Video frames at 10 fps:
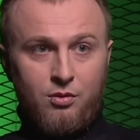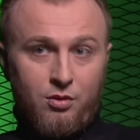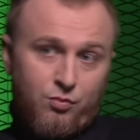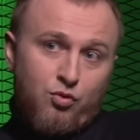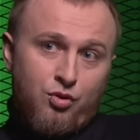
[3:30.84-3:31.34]

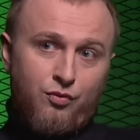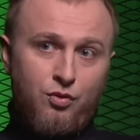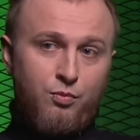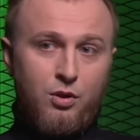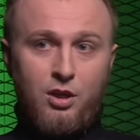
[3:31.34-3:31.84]
Угу. Мужик в
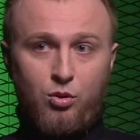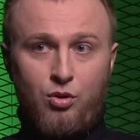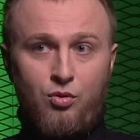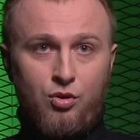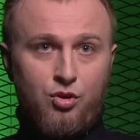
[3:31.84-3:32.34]
юбке,
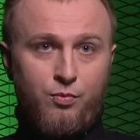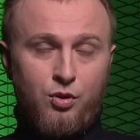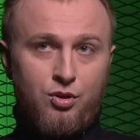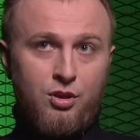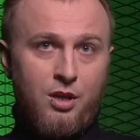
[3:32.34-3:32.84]
который хочет
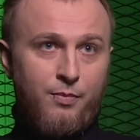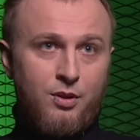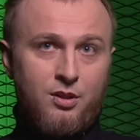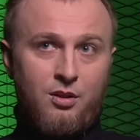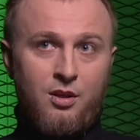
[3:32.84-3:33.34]

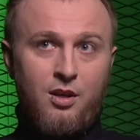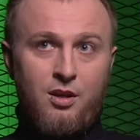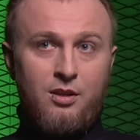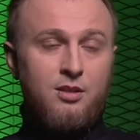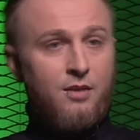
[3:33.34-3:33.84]
просто-напросто
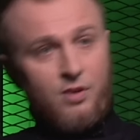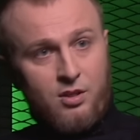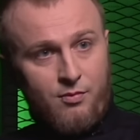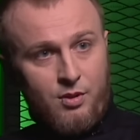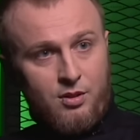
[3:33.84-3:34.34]

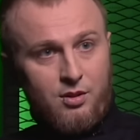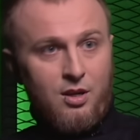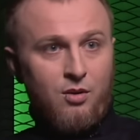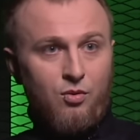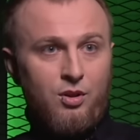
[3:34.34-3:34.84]
независимости
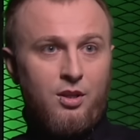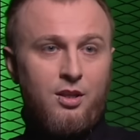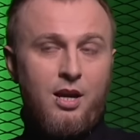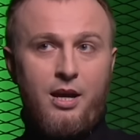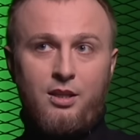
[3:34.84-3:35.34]
какой-то,
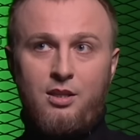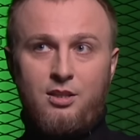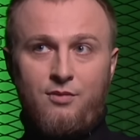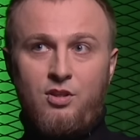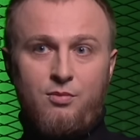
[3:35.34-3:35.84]
да, а эта
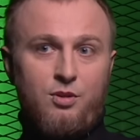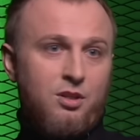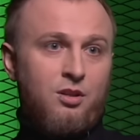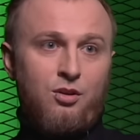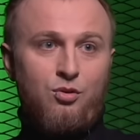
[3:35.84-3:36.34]

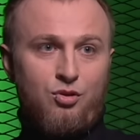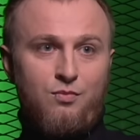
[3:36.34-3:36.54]
независимость — это ее